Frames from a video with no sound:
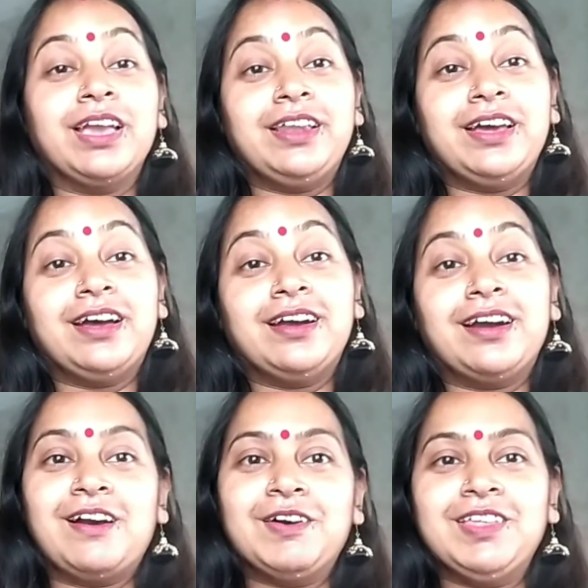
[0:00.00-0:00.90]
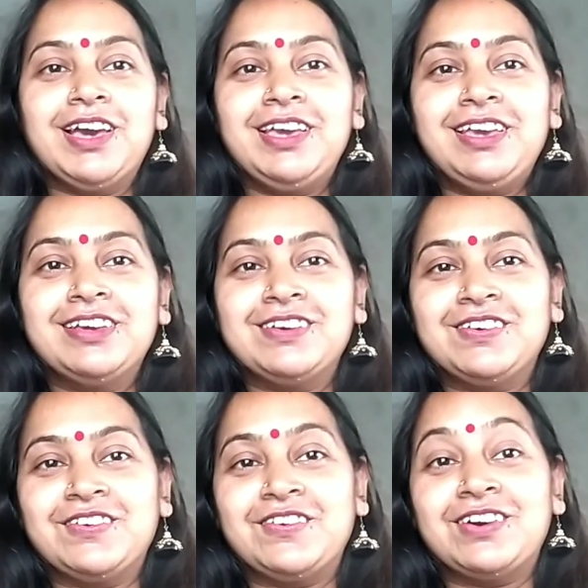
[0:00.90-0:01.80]
এটা খাওয়া যায়
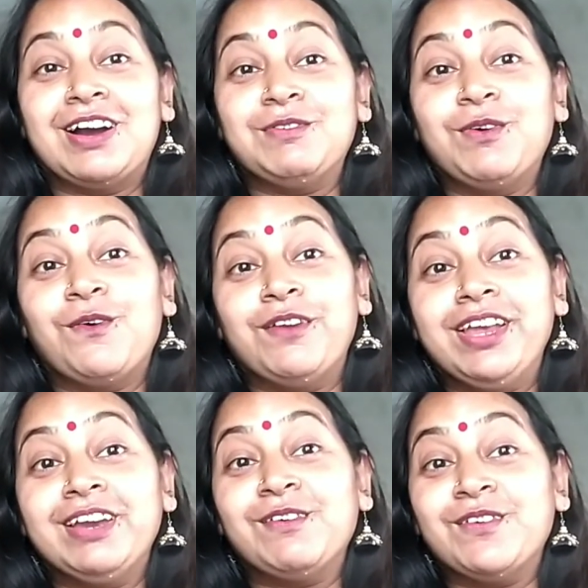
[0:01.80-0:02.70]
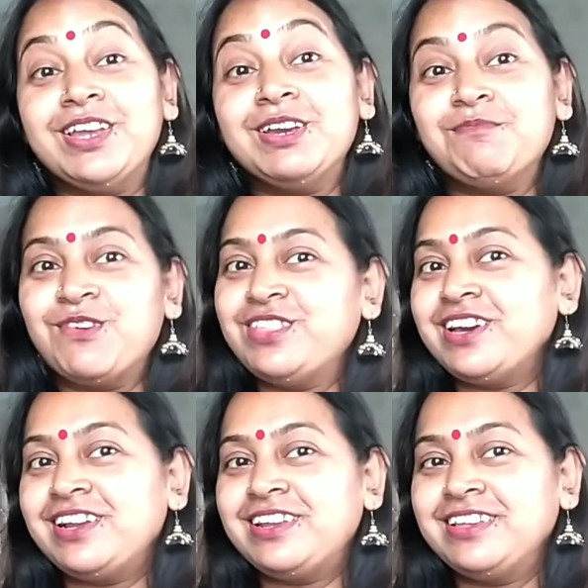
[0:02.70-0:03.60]
আরও অনেক অনেক
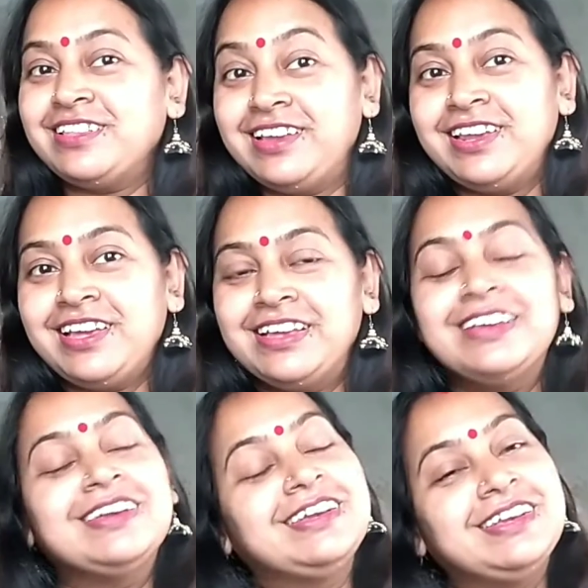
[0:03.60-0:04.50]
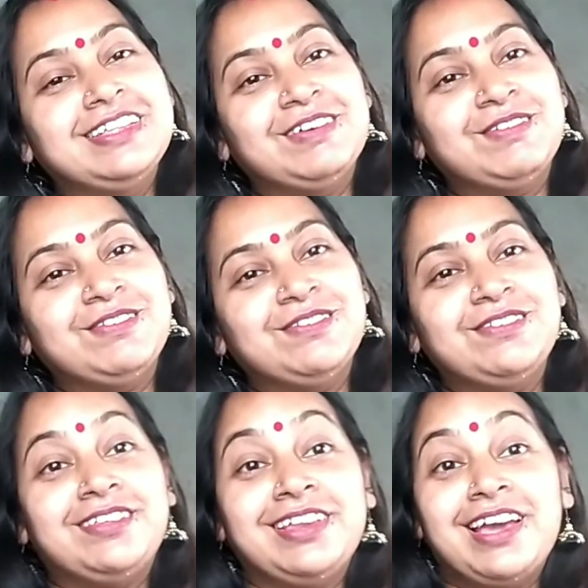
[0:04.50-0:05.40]
মজার তাই না তো
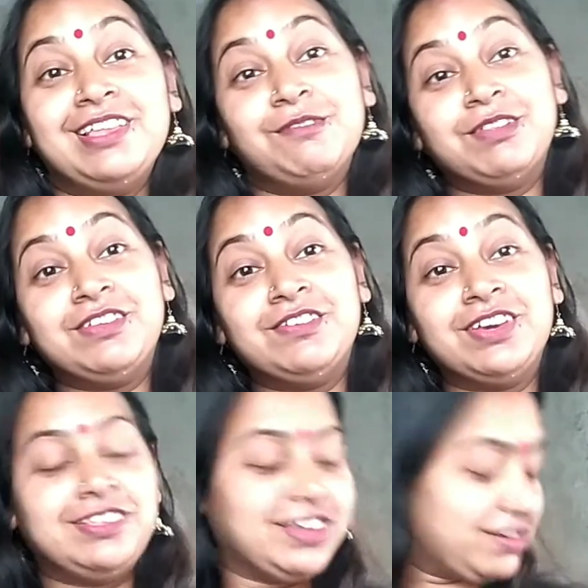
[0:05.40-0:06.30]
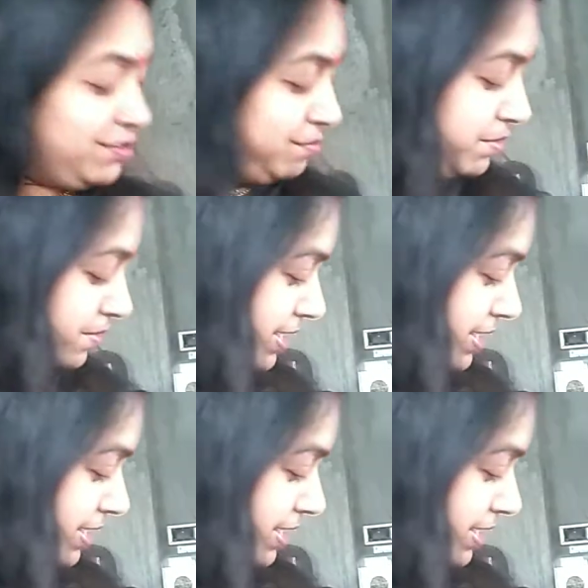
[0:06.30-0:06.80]
সেটাই তোমাদের সঙ্গে শেয়ার করব